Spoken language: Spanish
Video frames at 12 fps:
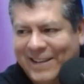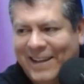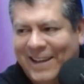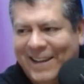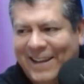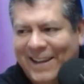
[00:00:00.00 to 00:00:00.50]
Sí.
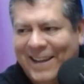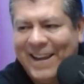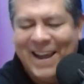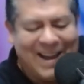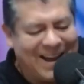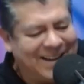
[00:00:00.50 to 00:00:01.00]

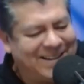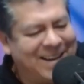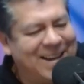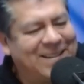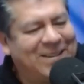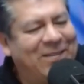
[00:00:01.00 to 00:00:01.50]
Así
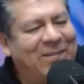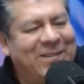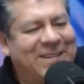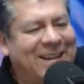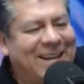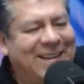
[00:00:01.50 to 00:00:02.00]
es,
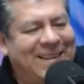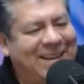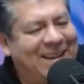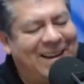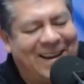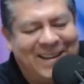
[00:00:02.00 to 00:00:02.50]
mucha
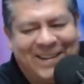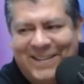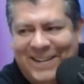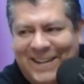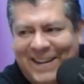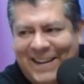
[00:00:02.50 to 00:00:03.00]
gente en la
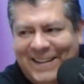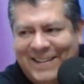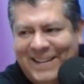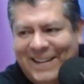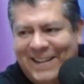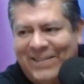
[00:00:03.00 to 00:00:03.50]

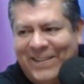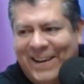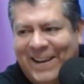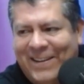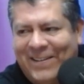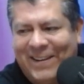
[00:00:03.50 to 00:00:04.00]
idiosincrasia del
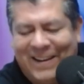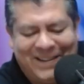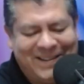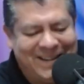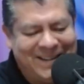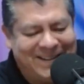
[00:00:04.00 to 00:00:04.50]
mexicano en
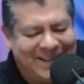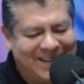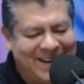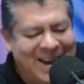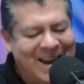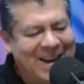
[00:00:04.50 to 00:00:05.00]
los
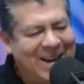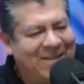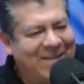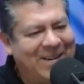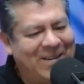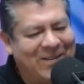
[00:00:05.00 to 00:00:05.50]
chistes y
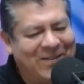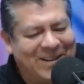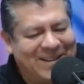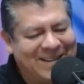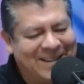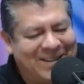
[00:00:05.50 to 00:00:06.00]
bueno,
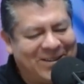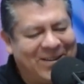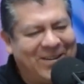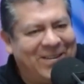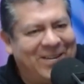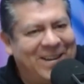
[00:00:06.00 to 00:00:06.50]
pues
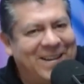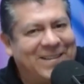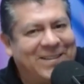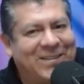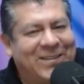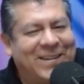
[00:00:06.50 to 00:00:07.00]
todo
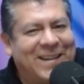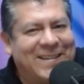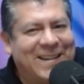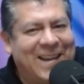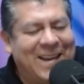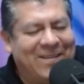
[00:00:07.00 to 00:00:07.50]
esto que
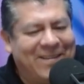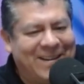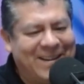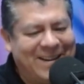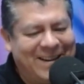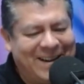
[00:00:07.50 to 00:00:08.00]
se
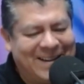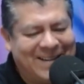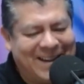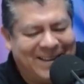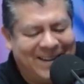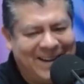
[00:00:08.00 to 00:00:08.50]
lleva la
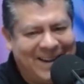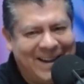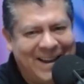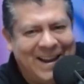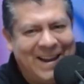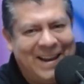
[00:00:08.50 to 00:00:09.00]
sátira,
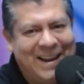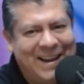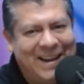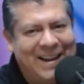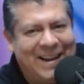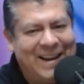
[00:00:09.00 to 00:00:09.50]

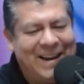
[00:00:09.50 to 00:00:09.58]
eh,